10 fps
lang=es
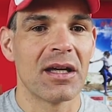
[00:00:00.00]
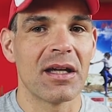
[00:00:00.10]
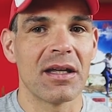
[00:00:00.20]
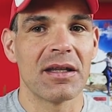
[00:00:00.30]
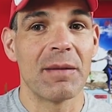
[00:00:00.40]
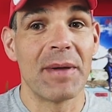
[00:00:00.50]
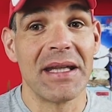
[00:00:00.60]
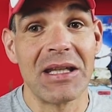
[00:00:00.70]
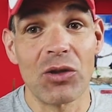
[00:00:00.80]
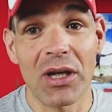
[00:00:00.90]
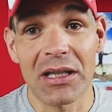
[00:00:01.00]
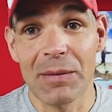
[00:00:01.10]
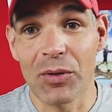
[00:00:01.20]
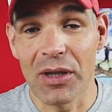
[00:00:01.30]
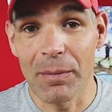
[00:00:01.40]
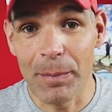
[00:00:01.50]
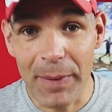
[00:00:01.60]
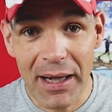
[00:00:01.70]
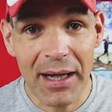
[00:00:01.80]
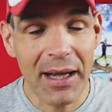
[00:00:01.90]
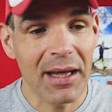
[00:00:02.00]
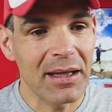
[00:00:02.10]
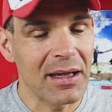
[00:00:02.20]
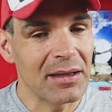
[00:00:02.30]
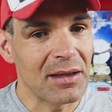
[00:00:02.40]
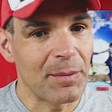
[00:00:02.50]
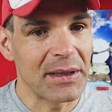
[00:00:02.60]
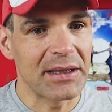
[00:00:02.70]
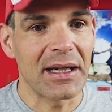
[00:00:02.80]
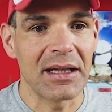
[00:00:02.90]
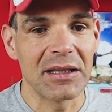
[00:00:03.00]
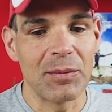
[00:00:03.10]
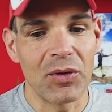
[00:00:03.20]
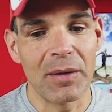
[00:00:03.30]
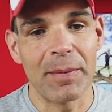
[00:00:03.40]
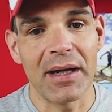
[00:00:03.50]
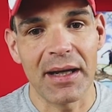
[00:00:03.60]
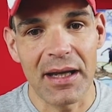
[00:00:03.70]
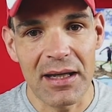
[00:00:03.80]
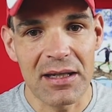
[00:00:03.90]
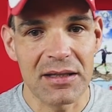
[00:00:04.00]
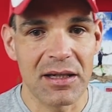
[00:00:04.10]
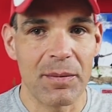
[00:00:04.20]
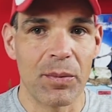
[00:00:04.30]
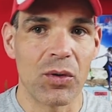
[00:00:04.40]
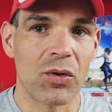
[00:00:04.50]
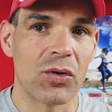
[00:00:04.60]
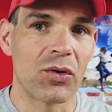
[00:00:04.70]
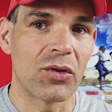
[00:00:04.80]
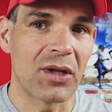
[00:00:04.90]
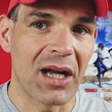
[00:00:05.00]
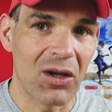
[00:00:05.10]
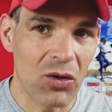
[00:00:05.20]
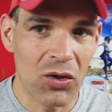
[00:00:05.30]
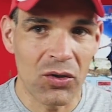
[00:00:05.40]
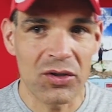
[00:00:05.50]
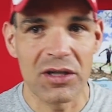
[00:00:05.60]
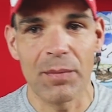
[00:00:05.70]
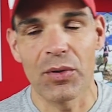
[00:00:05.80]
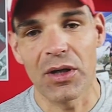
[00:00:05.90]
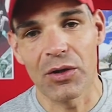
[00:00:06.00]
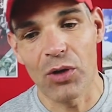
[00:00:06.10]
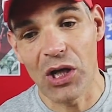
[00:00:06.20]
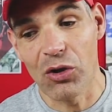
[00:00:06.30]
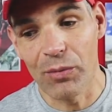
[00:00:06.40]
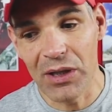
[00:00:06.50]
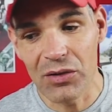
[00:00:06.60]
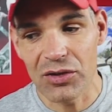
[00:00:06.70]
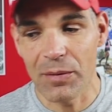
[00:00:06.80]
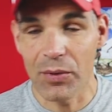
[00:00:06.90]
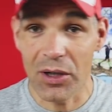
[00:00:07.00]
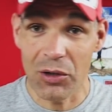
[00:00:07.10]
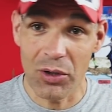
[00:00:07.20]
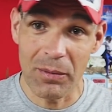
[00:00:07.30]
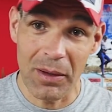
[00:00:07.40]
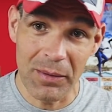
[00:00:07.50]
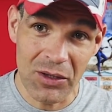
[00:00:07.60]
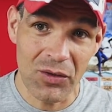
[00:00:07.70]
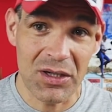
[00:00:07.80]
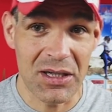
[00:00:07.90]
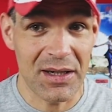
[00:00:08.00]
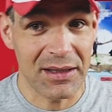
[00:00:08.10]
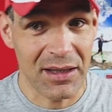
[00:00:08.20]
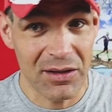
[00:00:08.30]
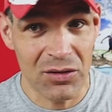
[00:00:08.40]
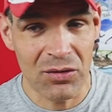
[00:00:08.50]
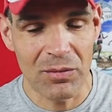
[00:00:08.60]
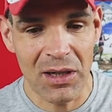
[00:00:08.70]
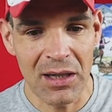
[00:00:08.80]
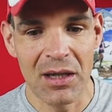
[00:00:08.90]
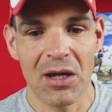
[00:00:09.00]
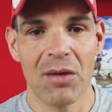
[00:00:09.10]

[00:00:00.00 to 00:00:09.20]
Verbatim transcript: Eh, dependiendo qué tipo de pájara hay que interpretar qué tipo de pájara es, si es por calor, si es porque no he comido, si es porque no he bebido, deshidratación, ¿vale?